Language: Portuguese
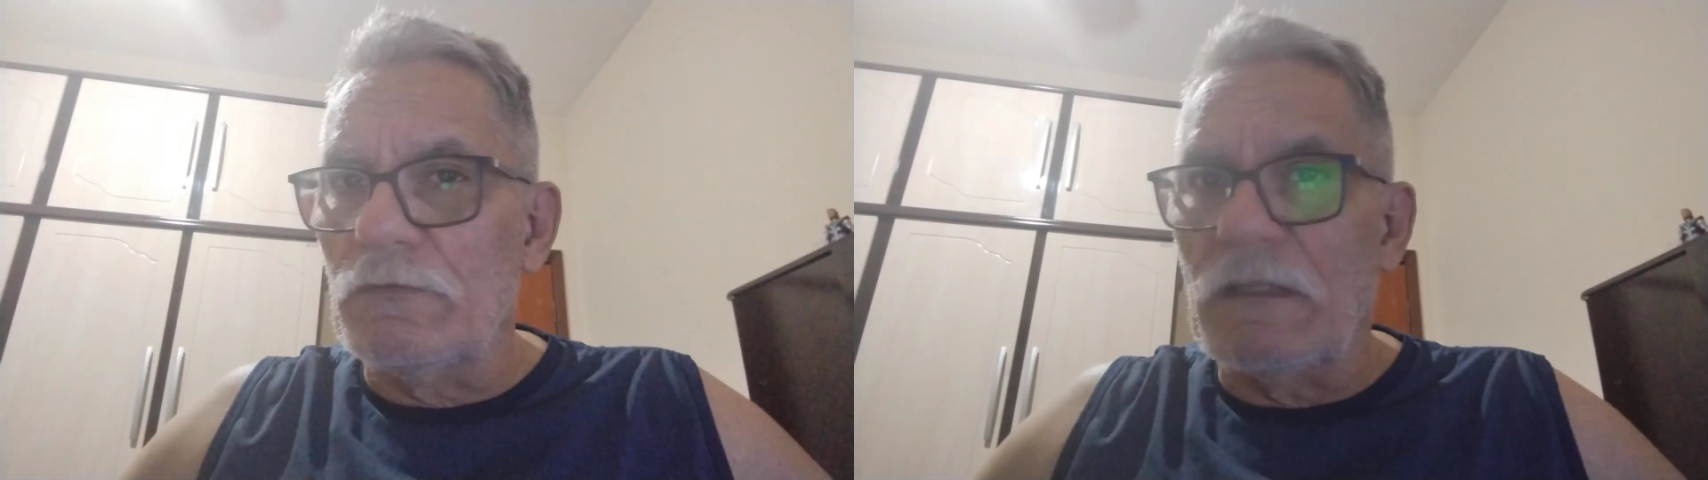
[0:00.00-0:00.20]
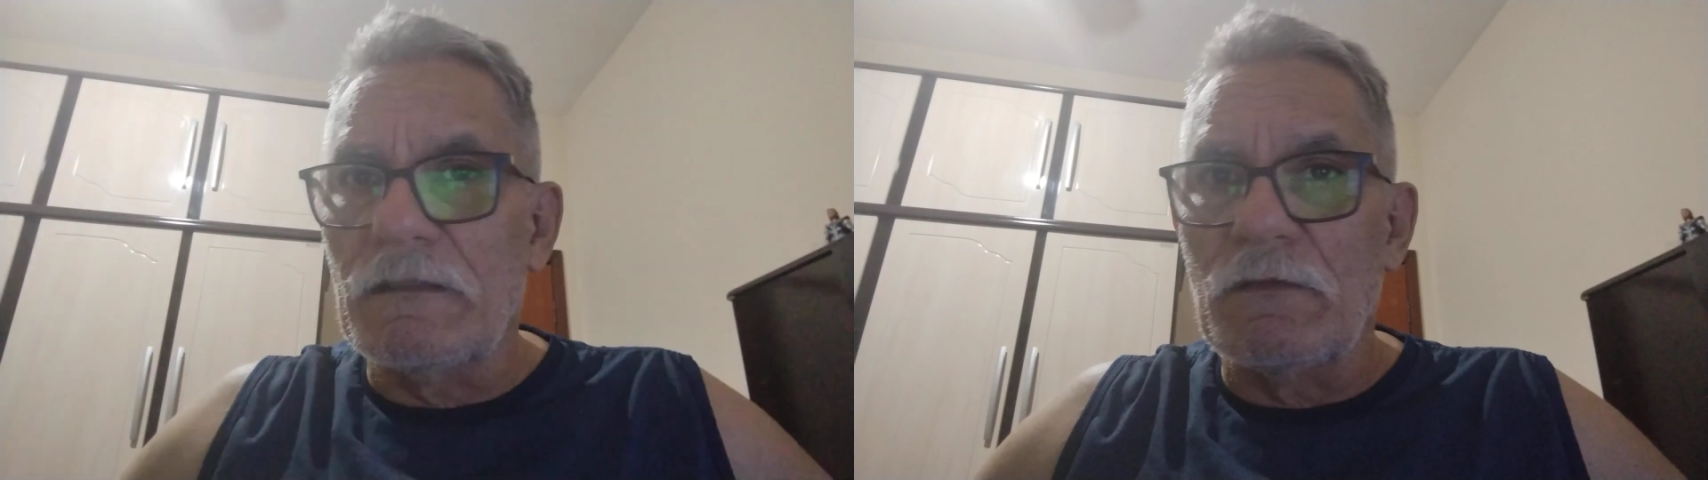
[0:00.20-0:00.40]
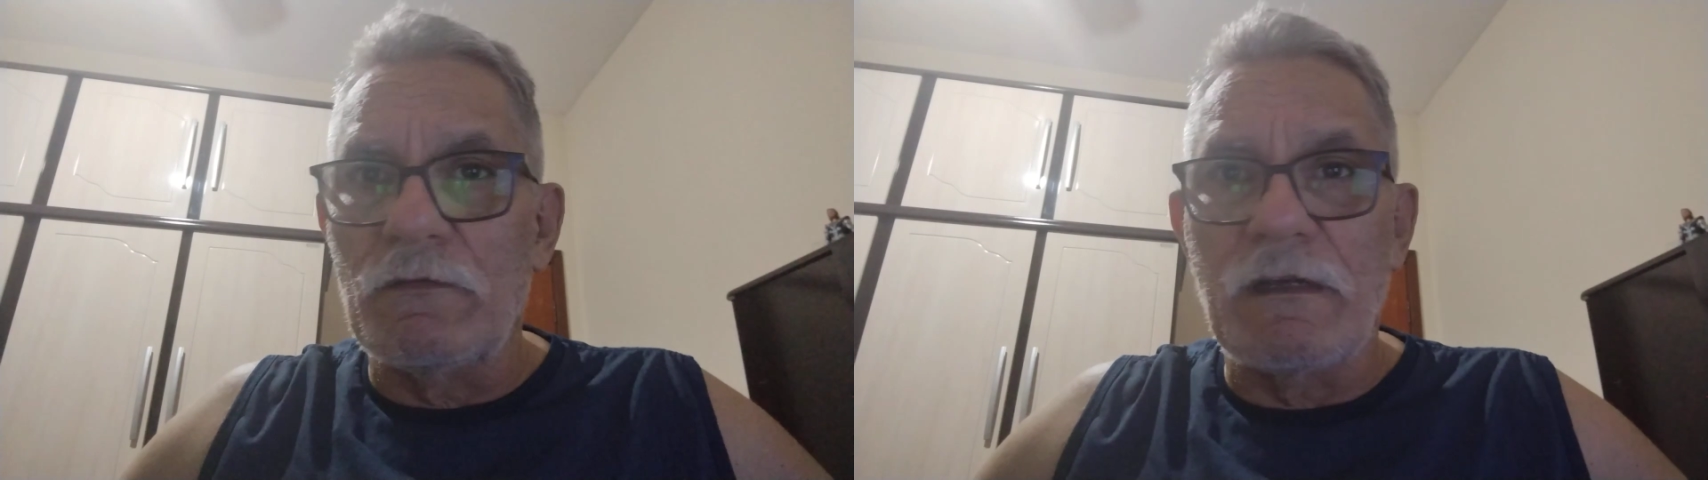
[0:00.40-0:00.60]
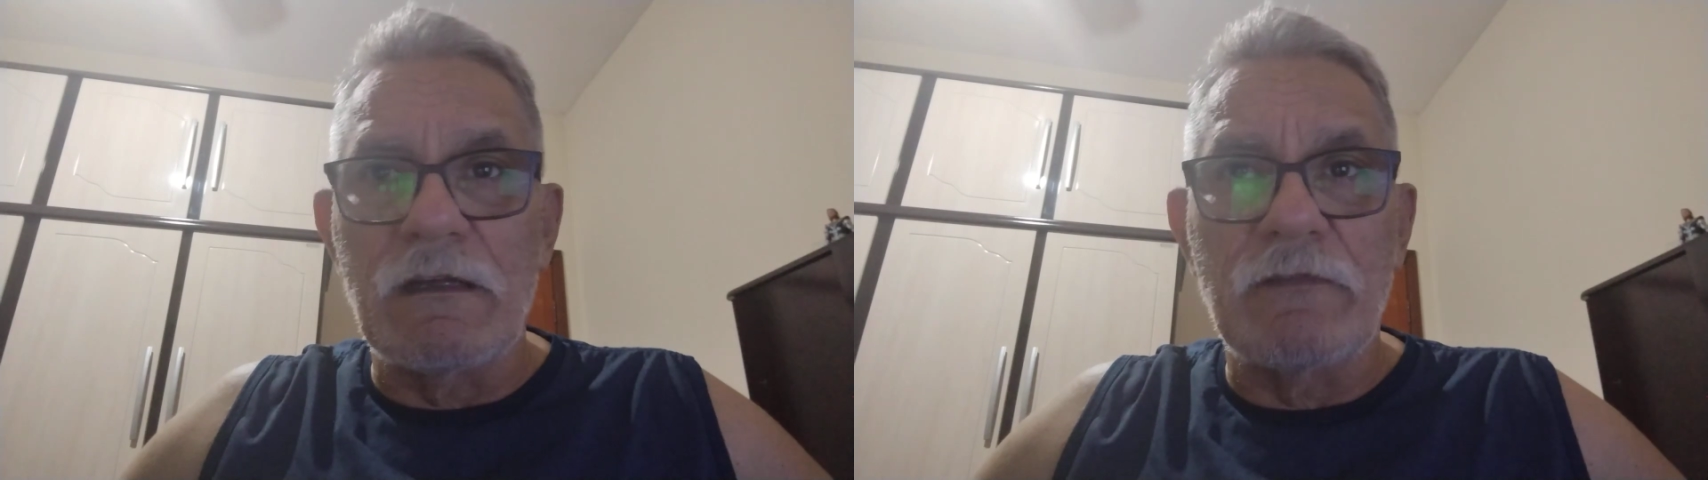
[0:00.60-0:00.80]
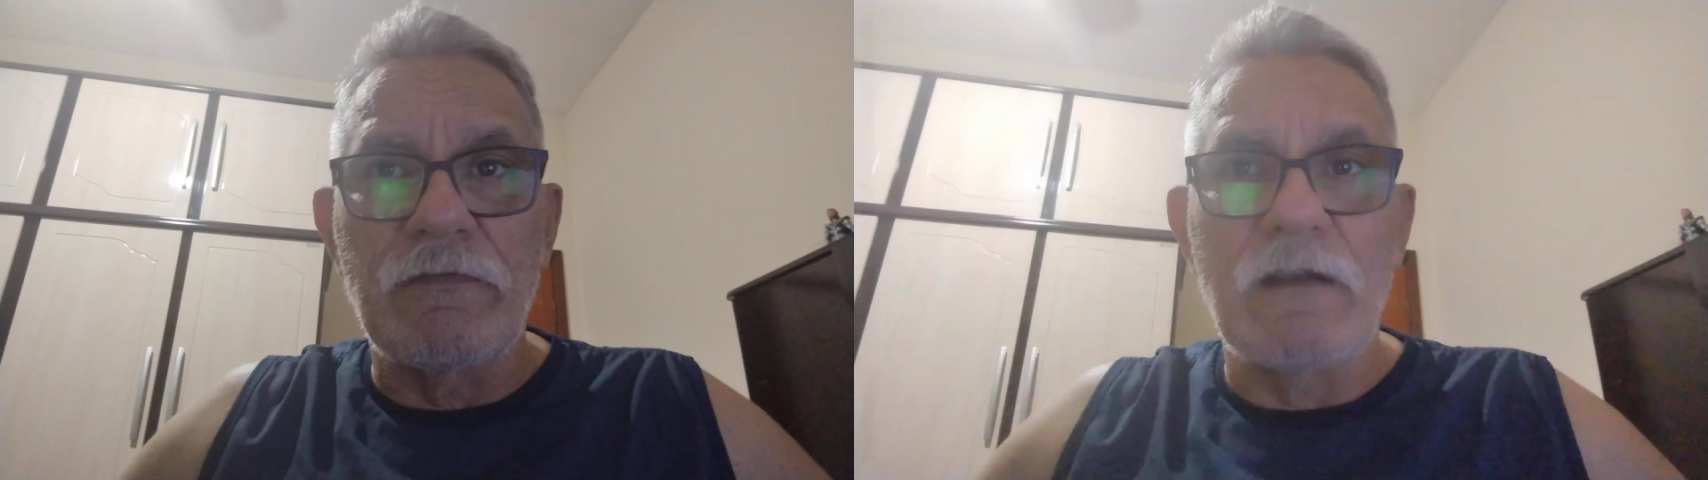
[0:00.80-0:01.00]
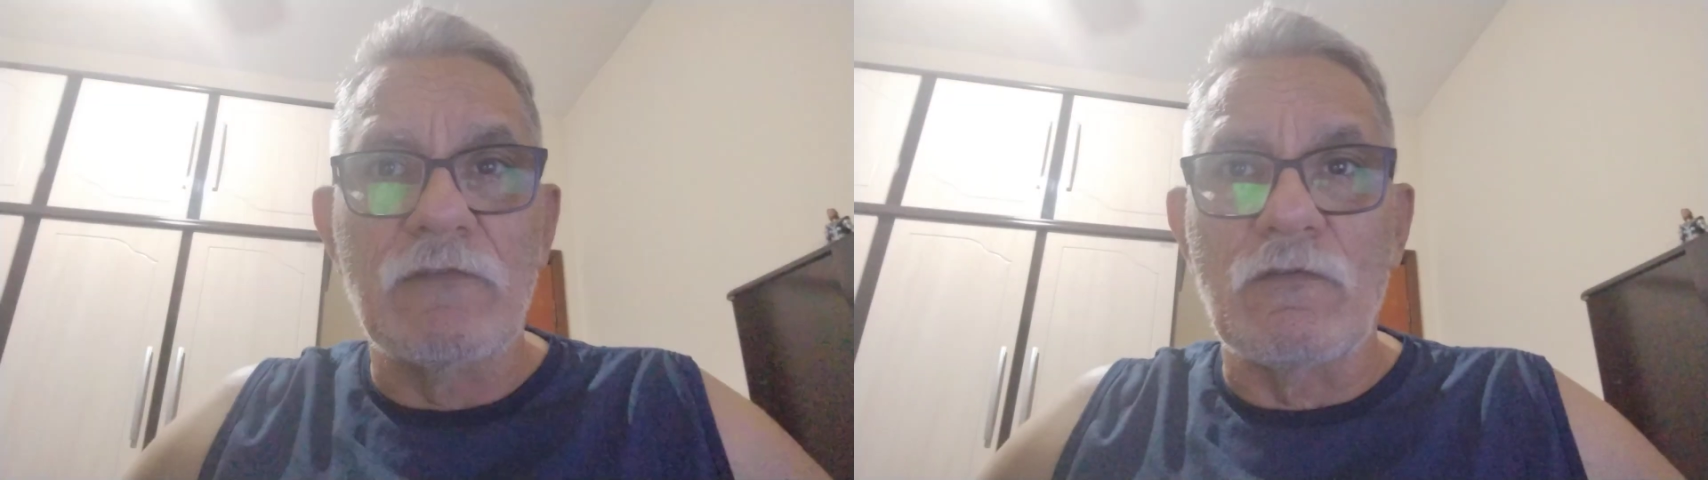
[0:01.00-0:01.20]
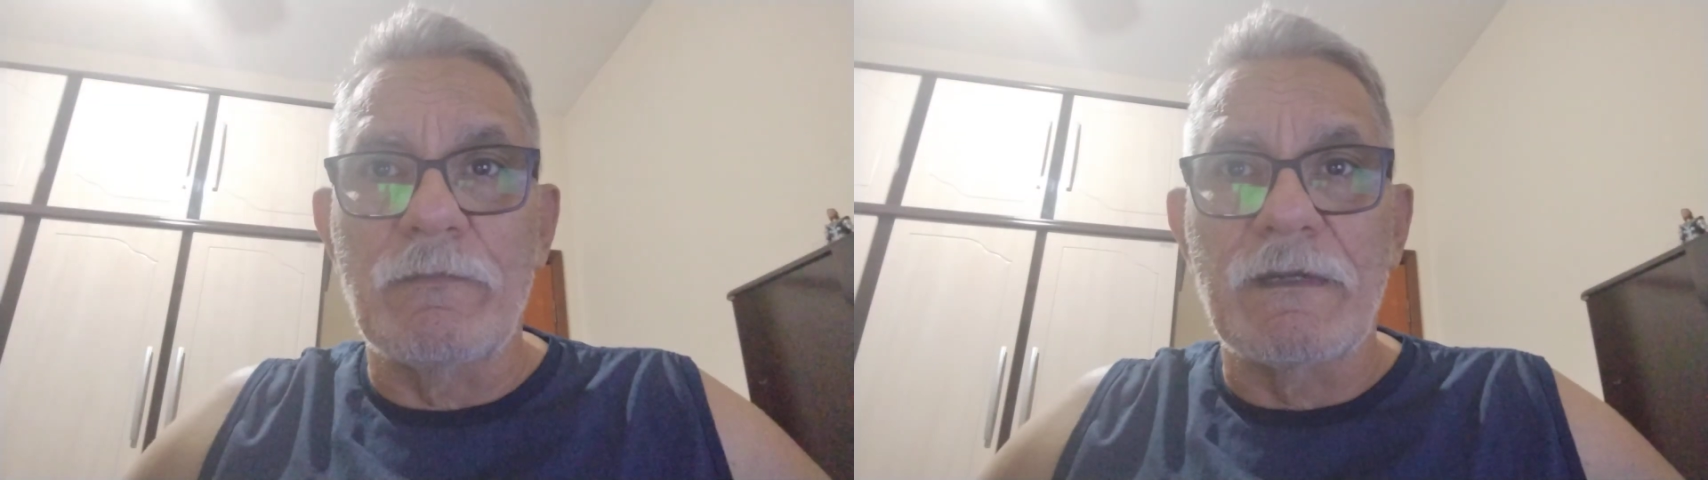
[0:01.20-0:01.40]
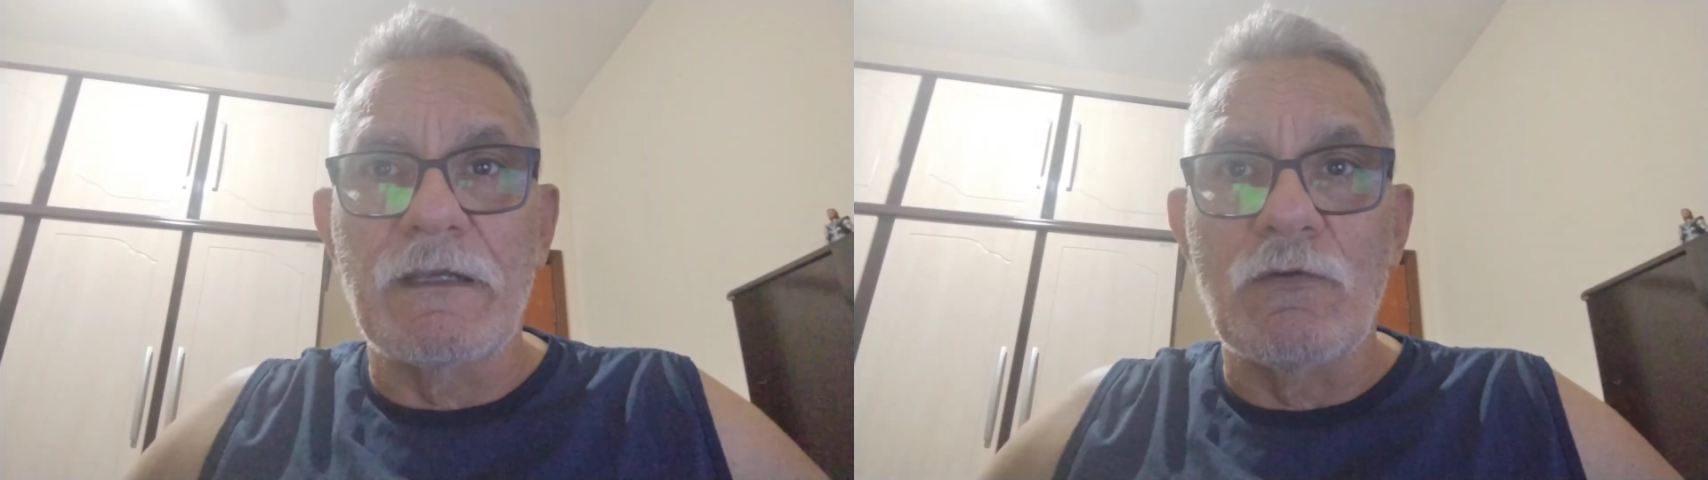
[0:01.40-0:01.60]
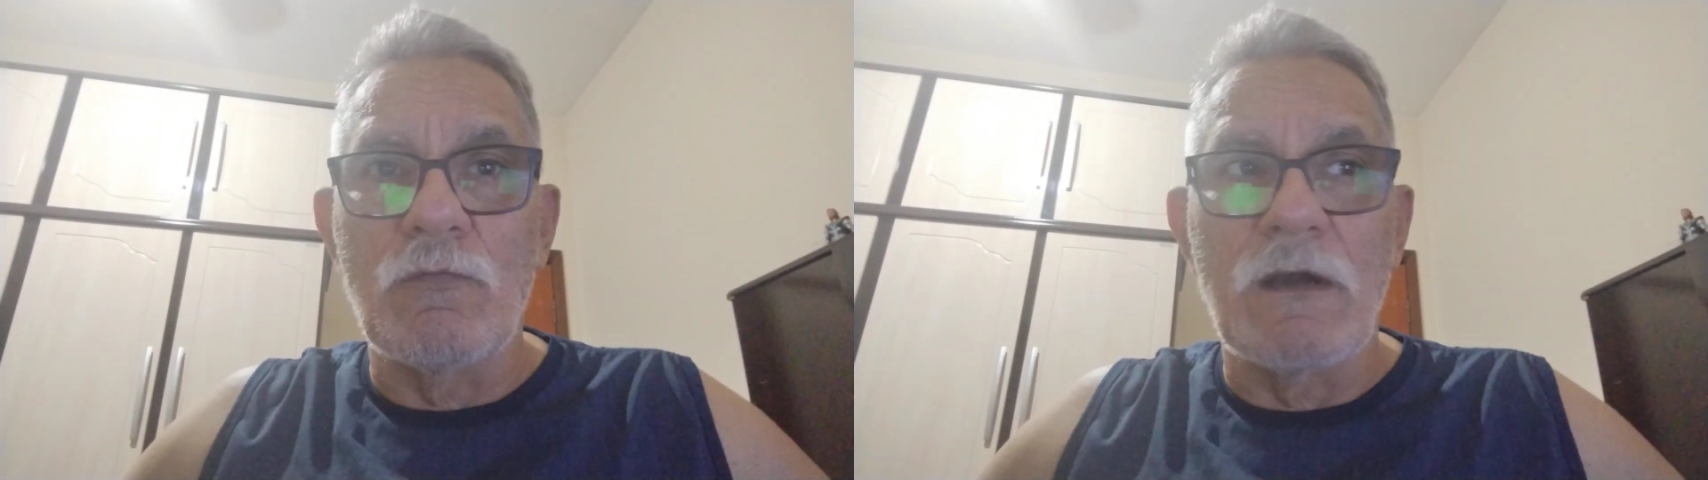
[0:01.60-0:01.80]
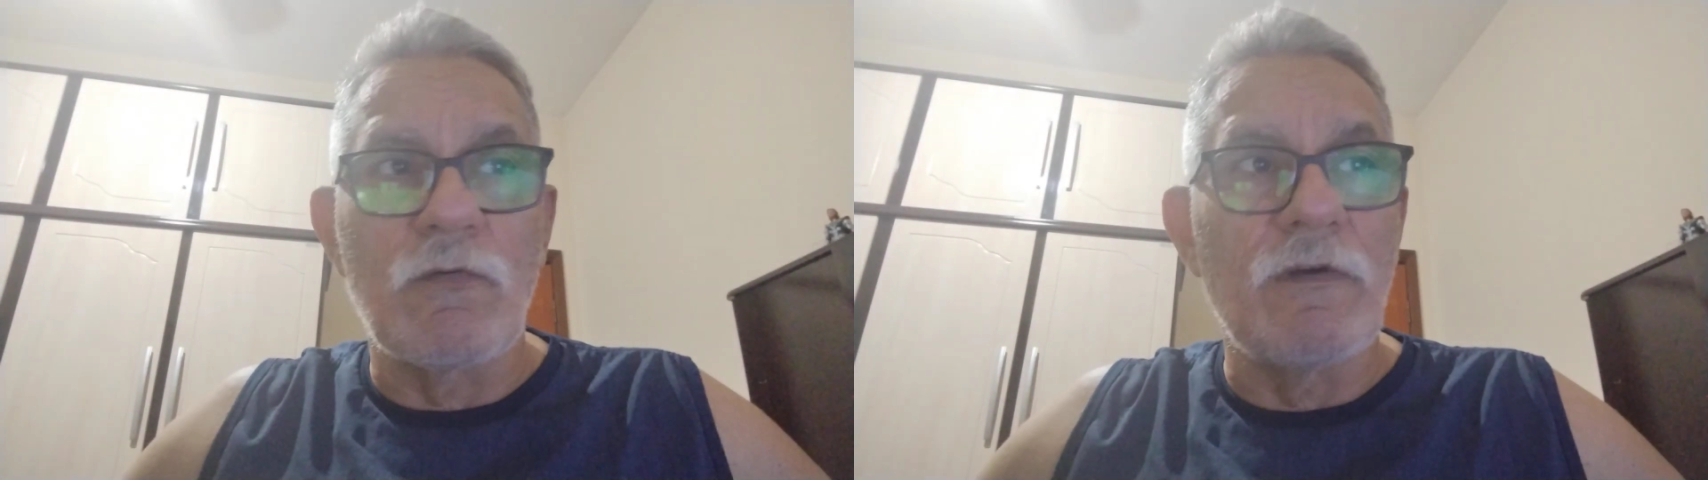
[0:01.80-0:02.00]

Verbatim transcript: Estou tentando ver nas férias comprar aí alguma